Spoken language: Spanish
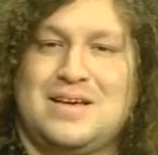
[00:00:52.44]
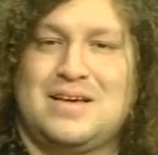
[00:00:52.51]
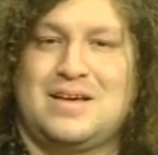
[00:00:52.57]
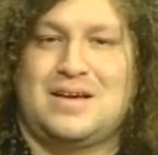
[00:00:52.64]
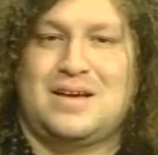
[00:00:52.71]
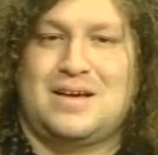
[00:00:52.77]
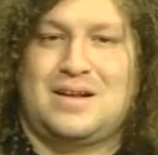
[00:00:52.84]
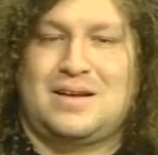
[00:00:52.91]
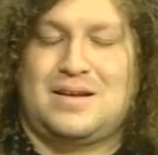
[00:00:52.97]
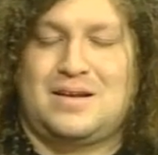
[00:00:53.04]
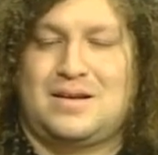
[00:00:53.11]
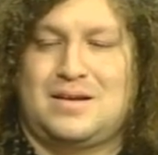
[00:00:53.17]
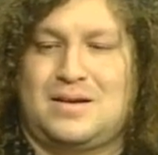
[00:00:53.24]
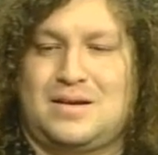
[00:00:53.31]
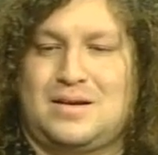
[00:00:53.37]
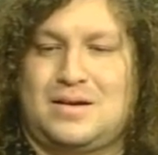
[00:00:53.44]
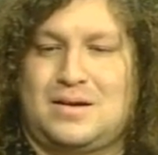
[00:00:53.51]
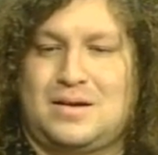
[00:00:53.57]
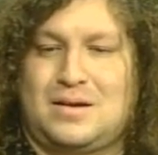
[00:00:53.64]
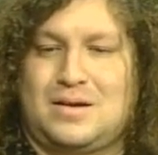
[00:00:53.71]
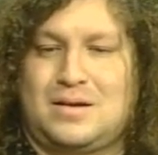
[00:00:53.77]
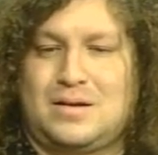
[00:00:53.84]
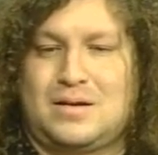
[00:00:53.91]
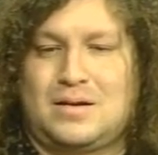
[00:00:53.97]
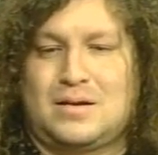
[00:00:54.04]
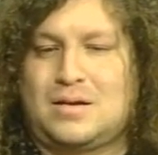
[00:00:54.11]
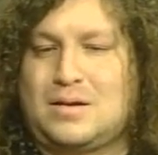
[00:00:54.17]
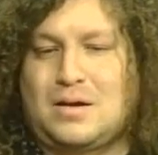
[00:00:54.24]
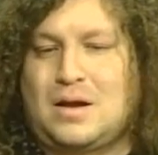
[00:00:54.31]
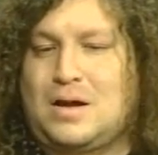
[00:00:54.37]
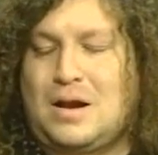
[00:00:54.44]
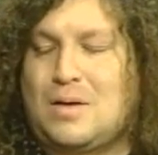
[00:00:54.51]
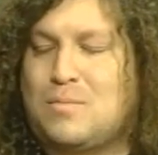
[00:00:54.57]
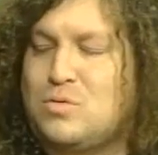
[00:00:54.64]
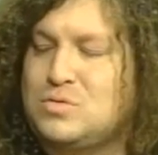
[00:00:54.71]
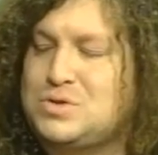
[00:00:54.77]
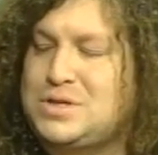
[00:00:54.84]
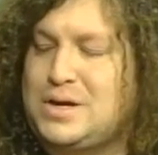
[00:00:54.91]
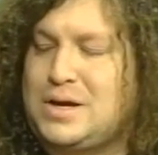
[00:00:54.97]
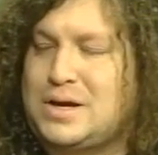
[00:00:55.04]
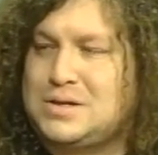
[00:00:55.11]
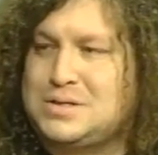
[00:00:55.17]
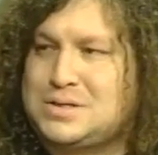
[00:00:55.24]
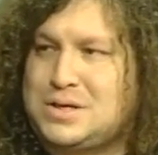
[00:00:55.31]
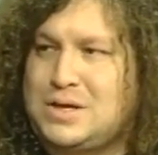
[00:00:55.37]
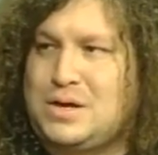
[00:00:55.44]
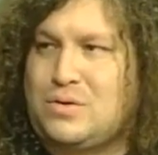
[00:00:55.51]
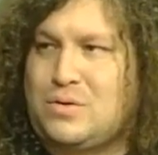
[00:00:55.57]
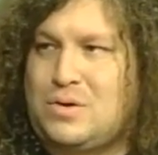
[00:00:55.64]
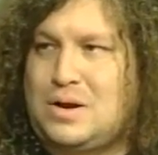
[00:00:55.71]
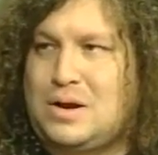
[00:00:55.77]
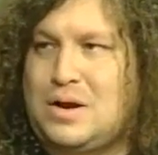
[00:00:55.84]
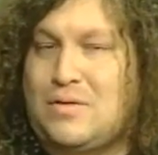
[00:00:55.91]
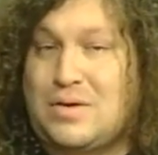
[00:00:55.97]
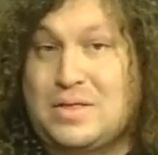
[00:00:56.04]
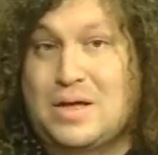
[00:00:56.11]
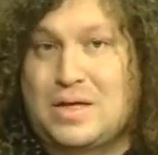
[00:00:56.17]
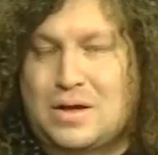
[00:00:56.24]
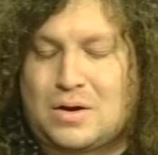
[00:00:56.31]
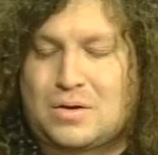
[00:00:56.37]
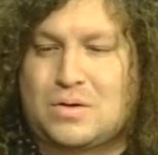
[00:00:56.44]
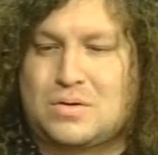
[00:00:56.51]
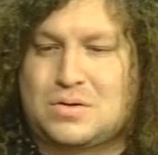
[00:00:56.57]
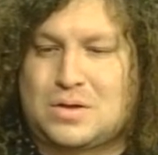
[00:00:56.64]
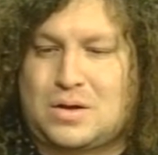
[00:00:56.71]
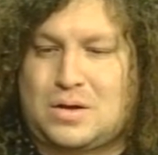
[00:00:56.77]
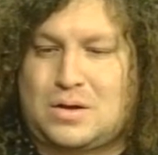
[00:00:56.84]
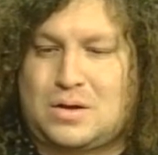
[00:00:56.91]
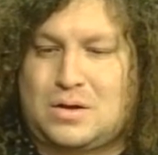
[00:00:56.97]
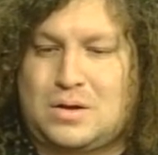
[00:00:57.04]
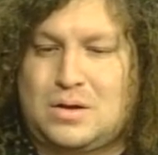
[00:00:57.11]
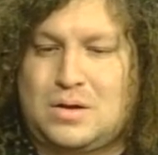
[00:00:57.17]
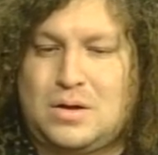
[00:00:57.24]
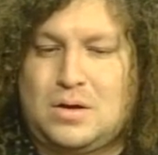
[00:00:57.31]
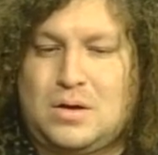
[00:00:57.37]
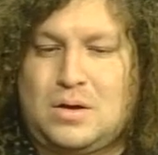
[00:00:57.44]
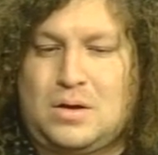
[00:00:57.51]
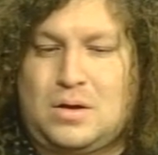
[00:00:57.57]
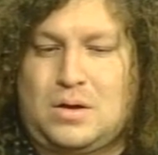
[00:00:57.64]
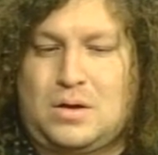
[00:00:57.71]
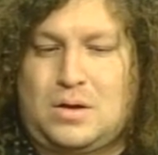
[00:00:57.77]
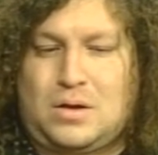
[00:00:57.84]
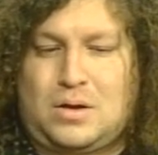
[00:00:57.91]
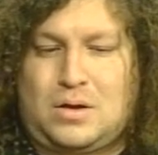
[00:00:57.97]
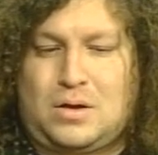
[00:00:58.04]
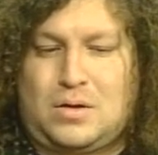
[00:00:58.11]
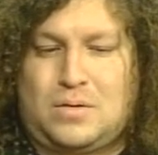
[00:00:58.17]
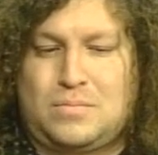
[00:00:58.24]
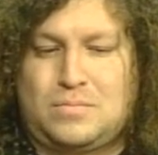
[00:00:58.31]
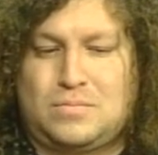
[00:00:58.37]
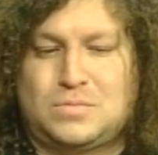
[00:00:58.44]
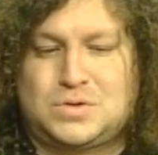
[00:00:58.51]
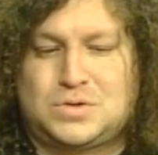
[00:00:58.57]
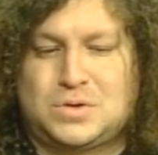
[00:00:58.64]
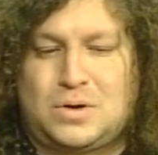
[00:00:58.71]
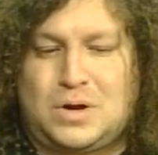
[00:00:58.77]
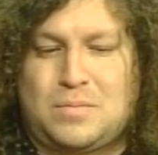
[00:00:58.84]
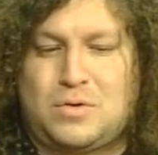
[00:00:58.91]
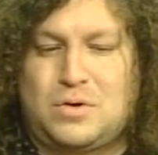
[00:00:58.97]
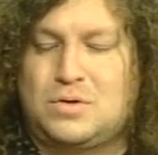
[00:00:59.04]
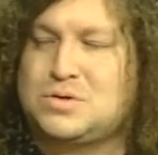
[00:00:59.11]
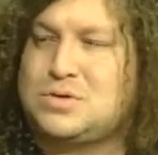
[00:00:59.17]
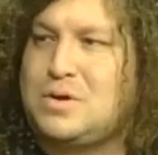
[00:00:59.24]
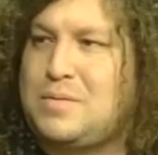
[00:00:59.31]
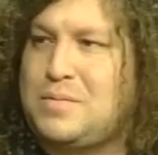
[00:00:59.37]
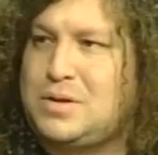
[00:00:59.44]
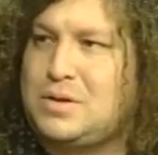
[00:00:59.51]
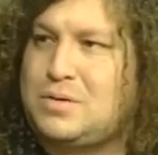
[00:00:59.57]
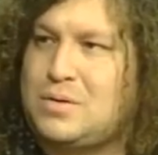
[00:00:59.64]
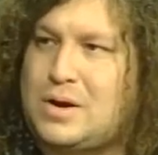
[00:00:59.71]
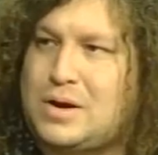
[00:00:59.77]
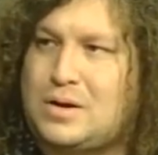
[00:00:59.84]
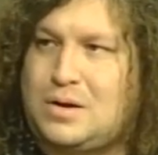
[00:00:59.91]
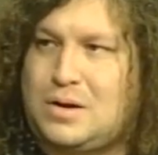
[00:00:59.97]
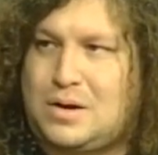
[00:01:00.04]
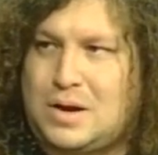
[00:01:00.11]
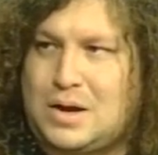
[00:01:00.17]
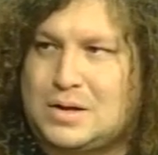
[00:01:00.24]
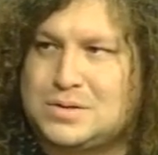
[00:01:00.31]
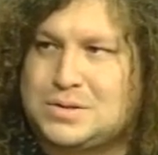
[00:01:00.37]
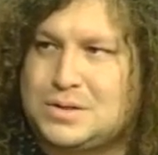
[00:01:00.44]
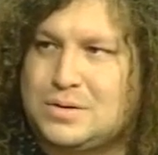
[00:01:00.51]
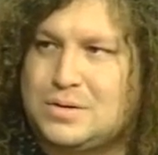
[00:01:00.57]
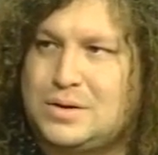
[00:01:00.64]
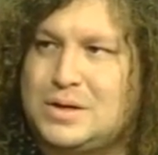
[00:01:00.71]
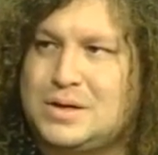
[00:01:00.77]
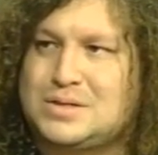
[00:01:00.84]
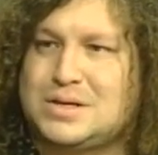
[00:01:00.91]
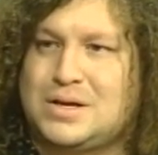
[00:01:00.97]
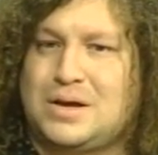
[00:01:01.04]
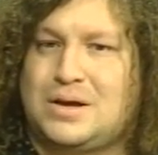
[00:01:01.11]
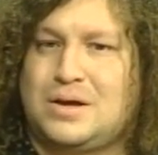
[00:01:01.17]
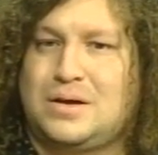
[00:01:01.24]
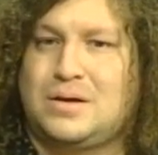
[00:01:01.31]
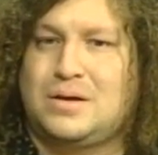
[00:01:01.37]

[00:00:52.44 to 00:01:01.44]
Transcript: en, en, la música en sí o en las bandas de rock. Ya eh, solemos no solamente tocar las canciones eh,